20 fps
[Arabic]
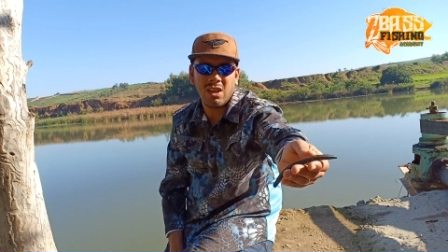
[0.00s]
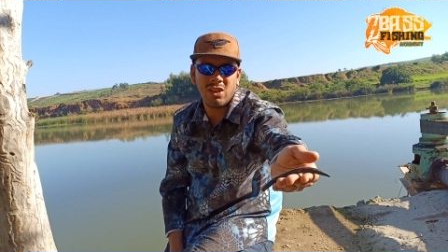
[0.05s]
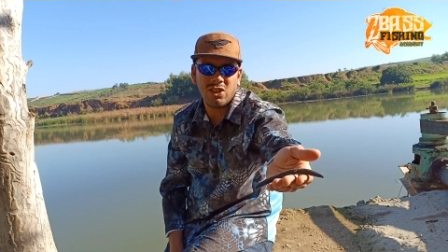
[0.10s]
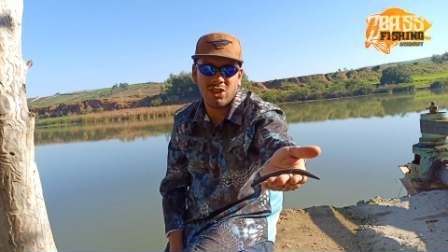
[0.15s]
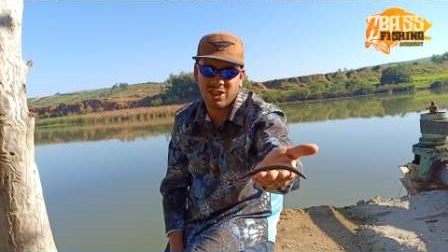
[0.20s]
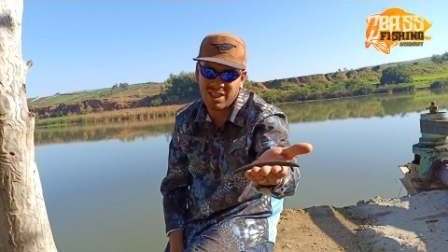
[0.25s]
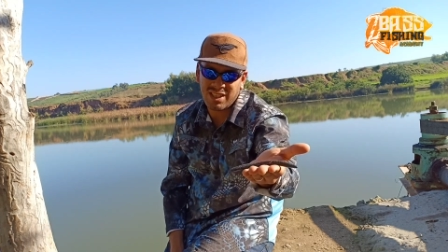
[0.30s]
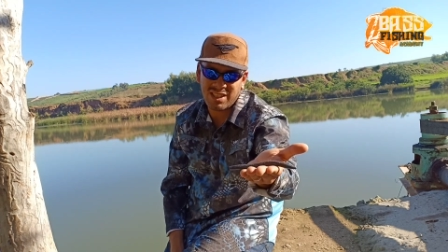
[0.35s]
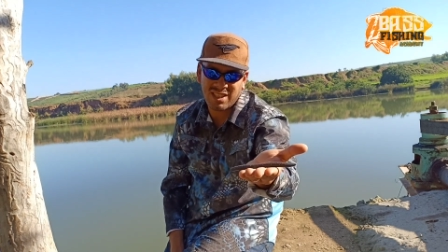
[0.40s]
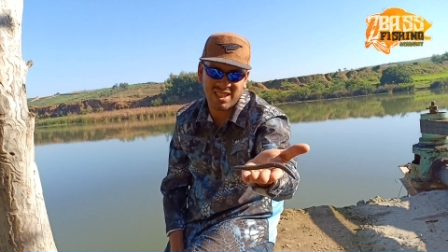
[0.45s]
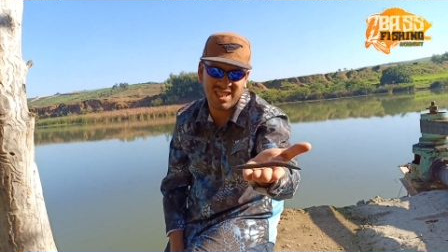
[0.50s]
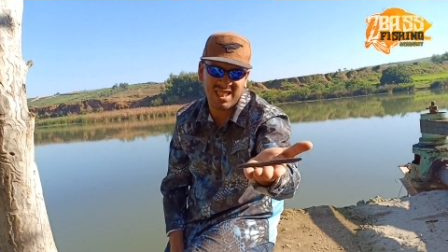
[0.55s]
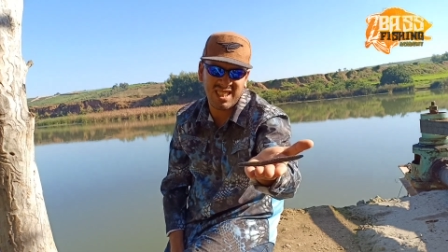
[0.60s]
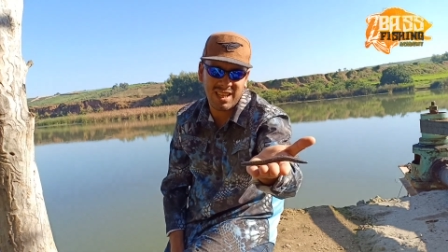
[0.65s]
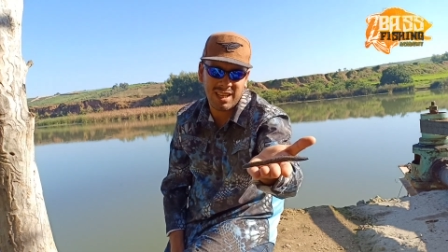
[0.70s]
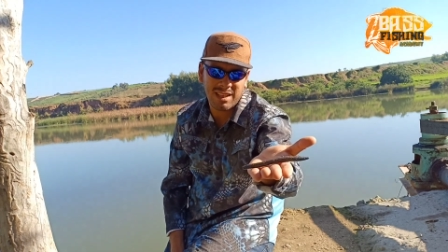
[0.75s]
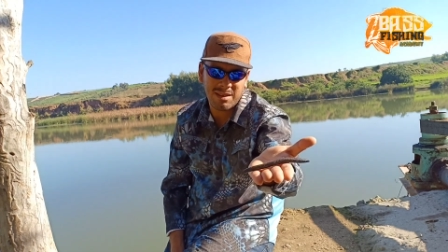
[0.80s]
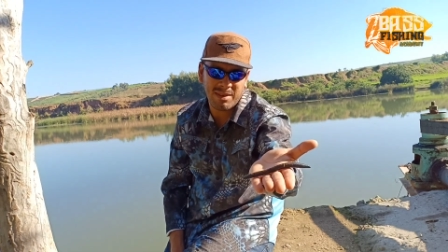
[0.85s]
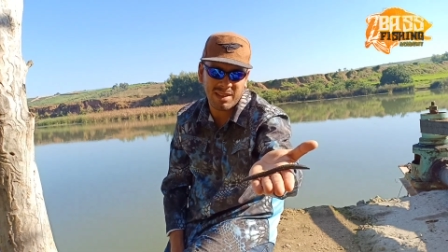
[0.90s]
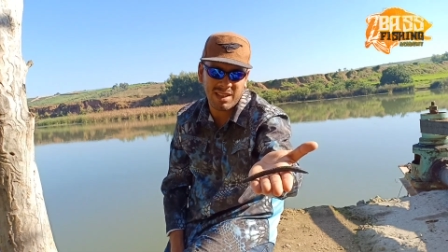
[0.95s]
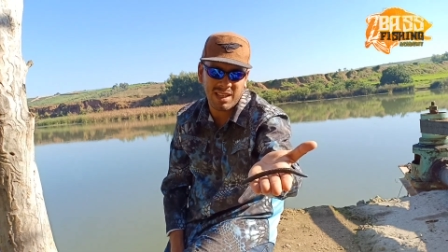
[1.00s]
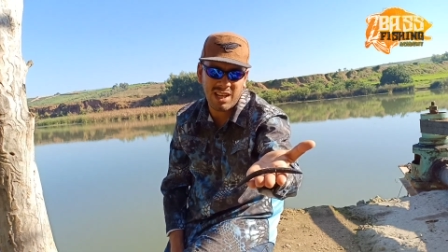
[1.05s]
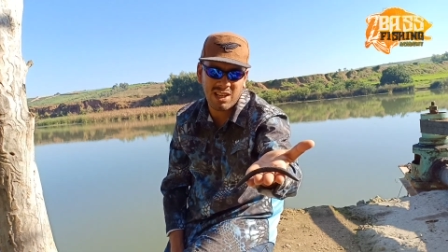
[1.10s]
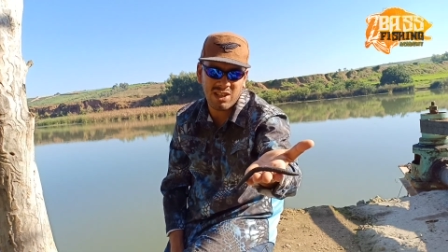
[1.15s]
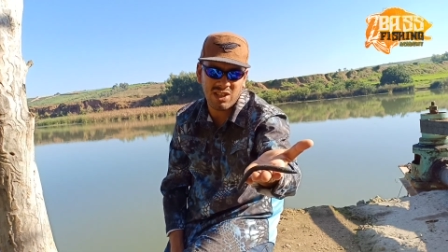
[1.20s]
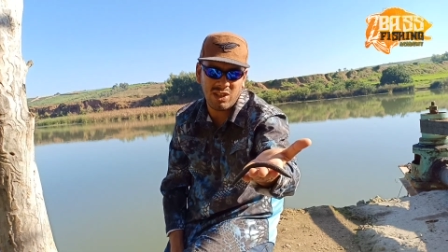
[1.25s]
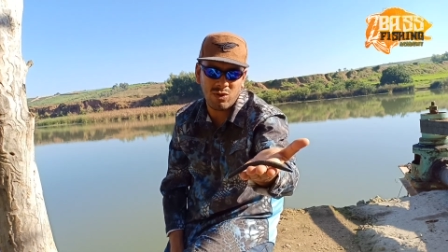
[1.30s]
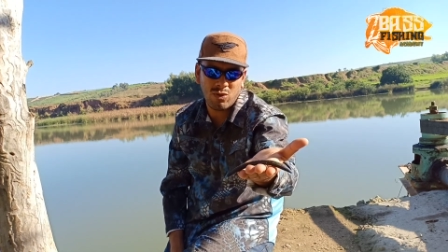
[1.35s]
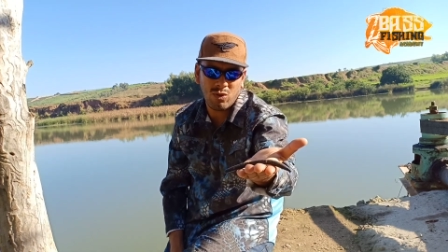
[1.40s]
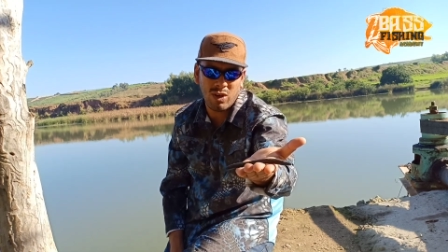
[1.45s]
شي صياد ما
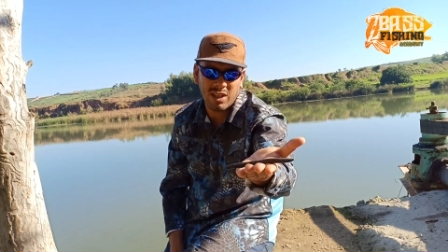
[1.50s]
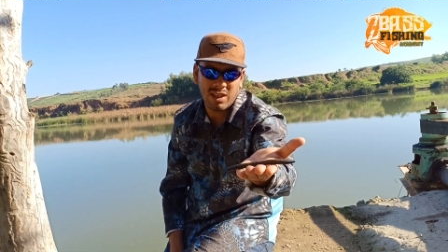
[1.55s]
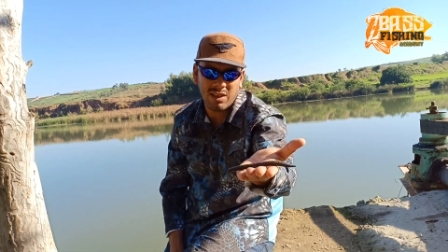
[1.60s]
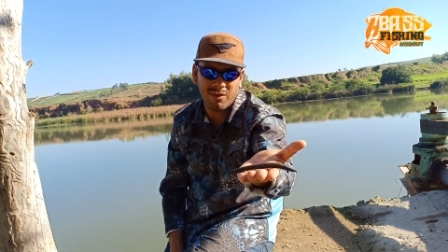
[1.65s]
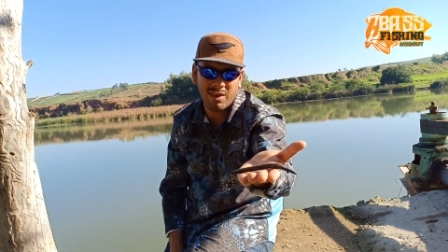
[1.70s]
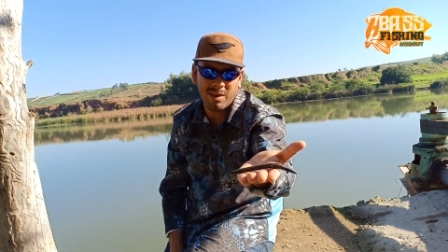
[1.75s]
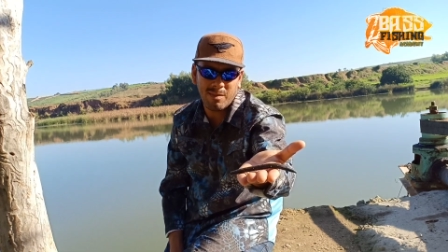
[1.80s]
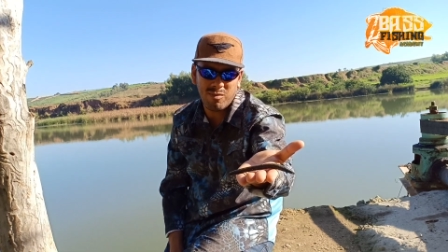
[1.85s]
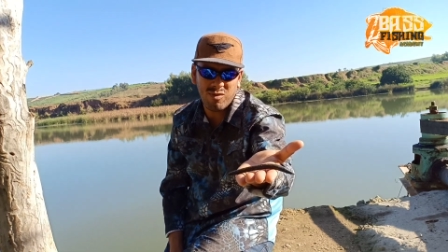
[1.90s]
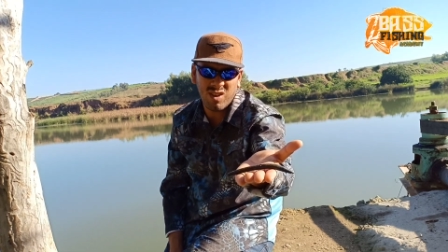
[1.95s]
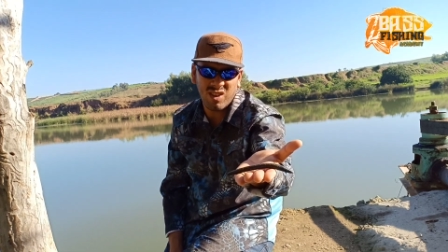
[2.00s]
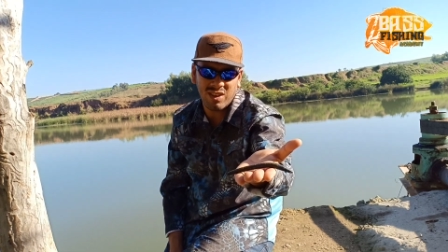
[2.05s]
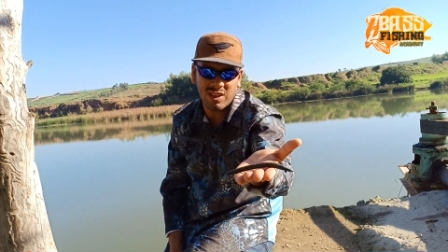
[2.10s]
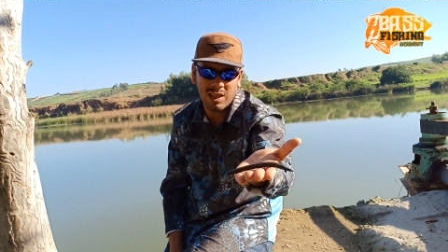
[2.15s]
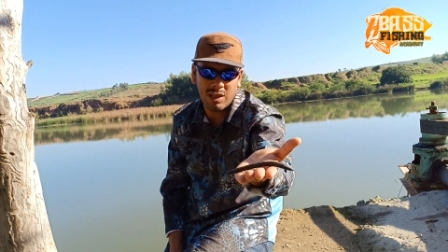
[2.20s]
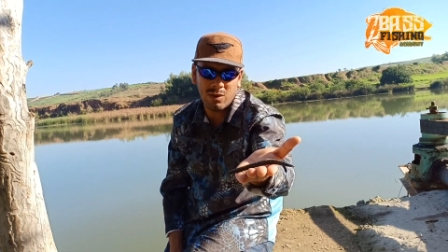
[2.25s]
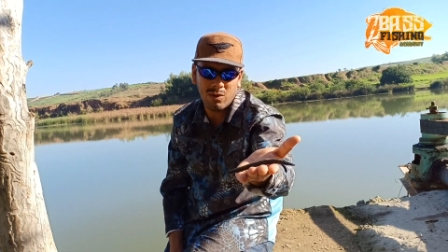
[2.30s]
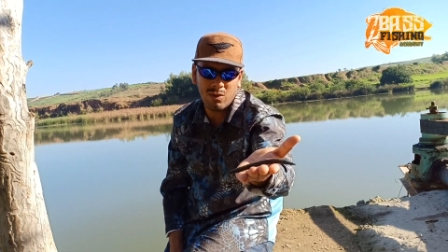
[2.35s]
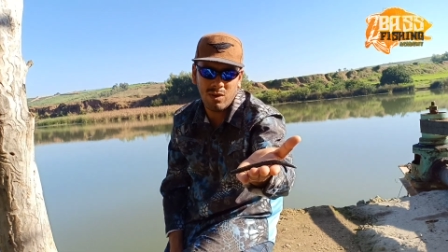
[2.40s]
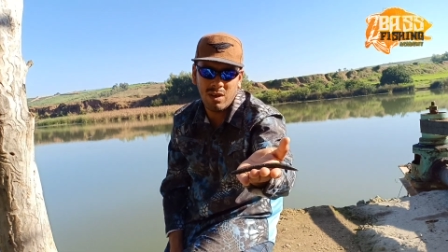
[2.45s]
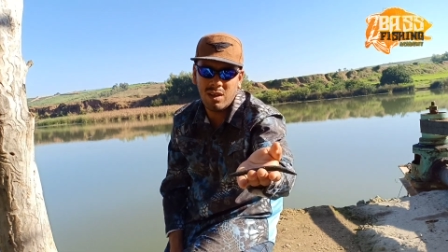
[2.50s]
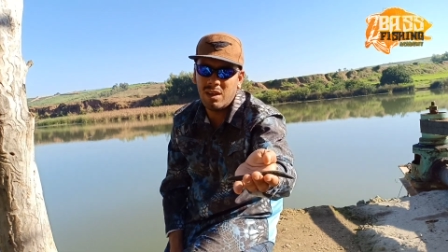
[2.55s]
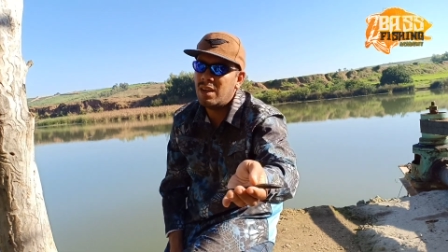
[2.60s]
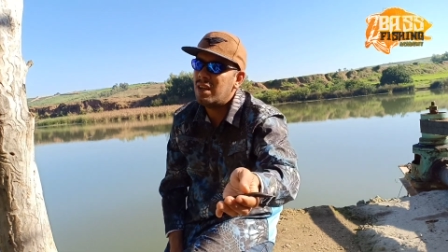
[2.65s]
تلقاش عنده هذا في لابوات ديالو